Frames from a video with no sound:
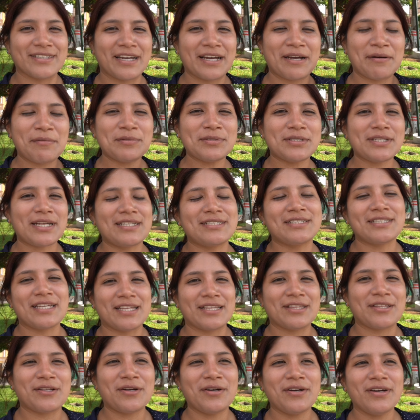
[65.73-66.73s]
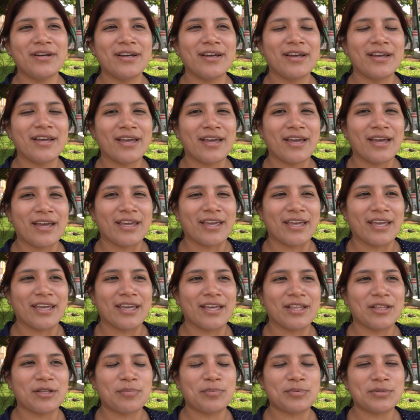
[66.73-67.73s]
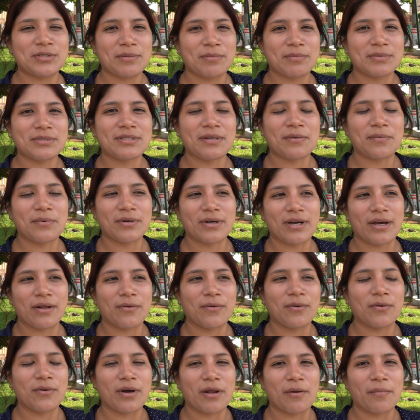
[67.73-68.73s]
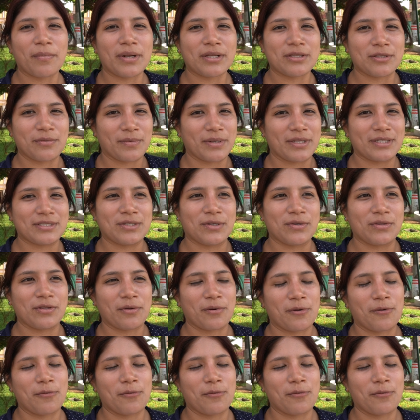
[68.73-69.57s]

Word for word: Llegamos al centro y nos pusimos a buscar un lugar para tomar desayuno.